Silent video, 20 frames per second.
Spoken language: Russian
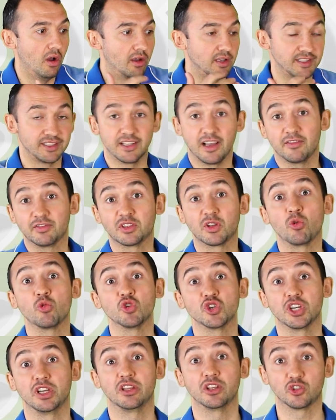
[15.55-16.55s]
завтра
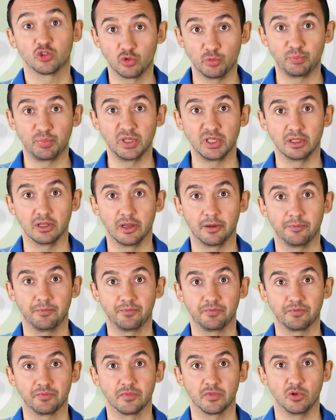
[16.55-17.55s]
уже наступило.
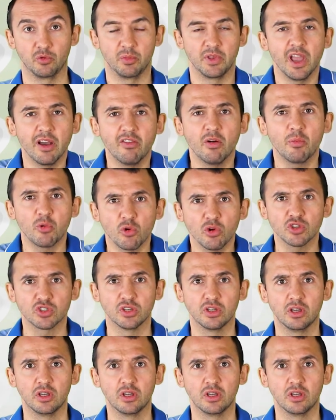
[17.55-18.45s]
У меня вопрос.